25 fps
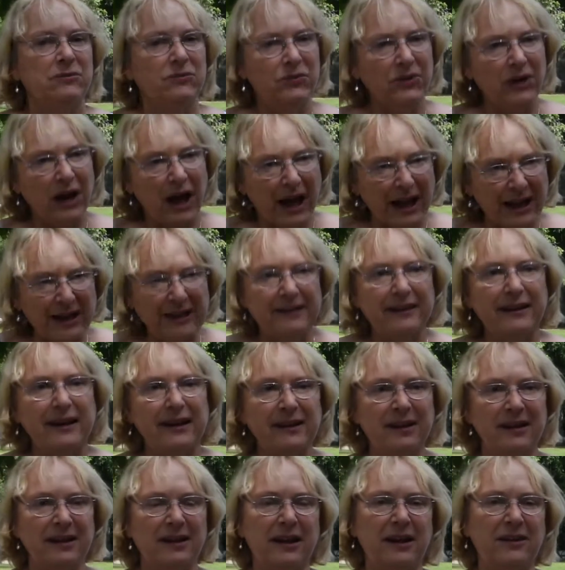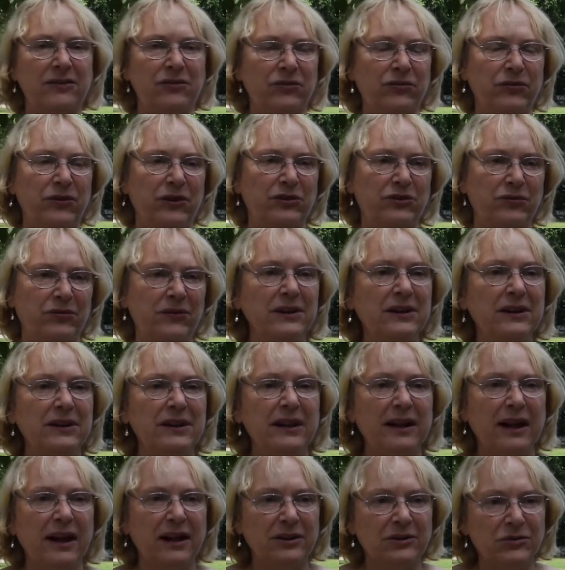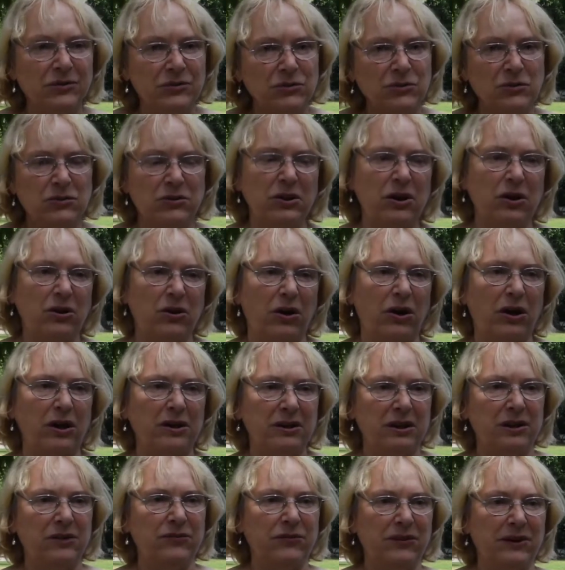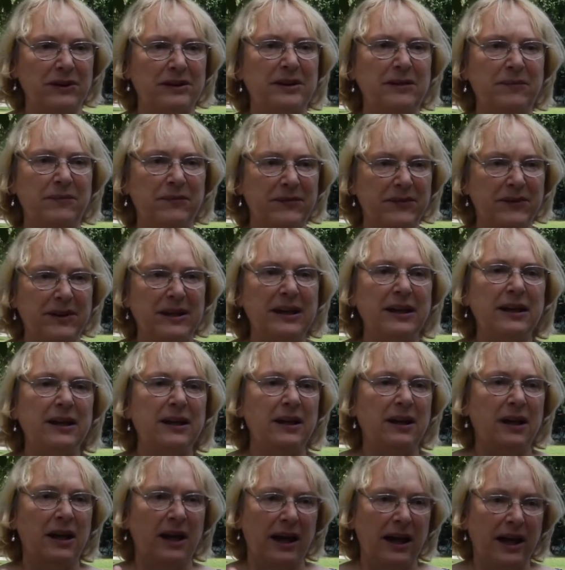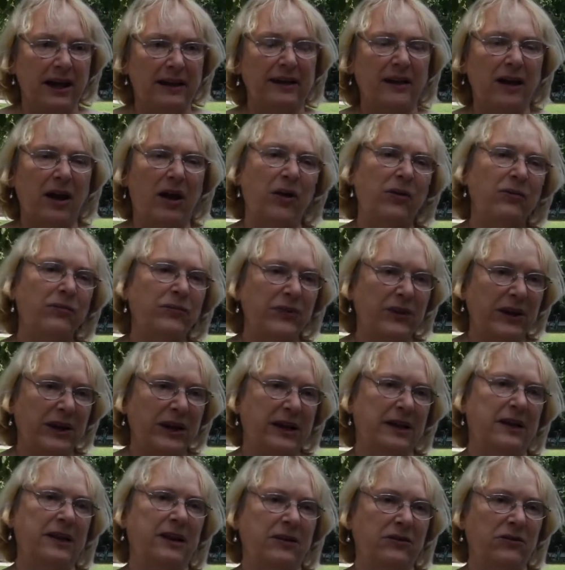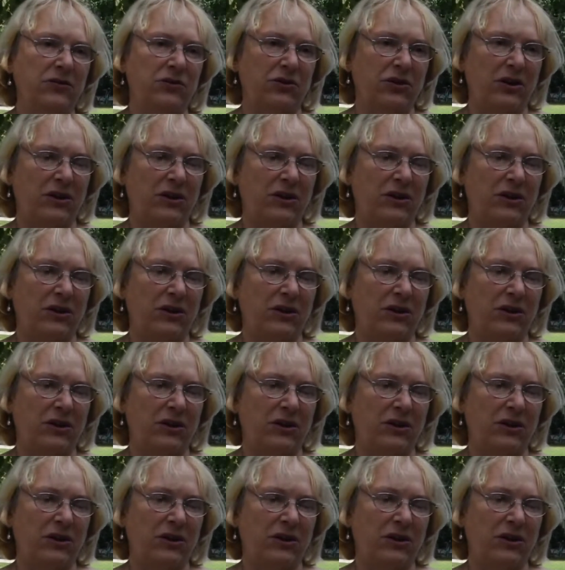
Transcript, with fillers: wo alles andere dann zu verschwinden hat und untergeordnet wird dem Ziel, einen Raum für Kinder zu